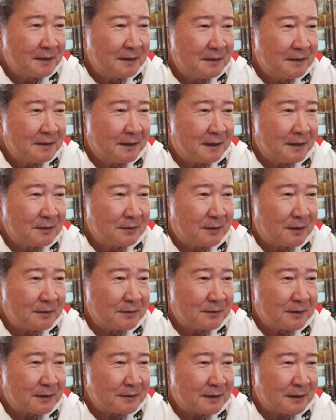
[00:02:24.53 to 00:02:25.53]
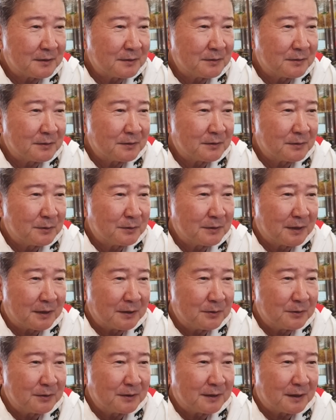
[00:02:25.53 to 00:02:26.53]
理解のある方の方が
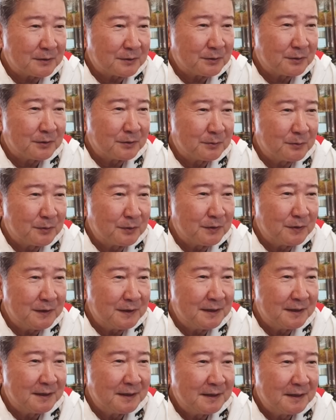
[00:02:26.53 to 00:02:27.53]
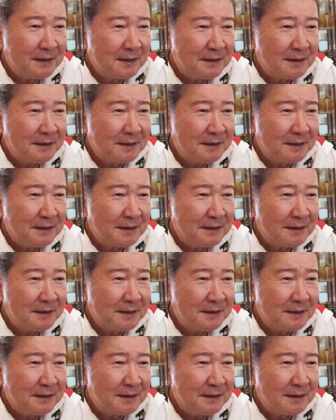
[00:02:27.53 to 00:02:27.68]
良いかと思い、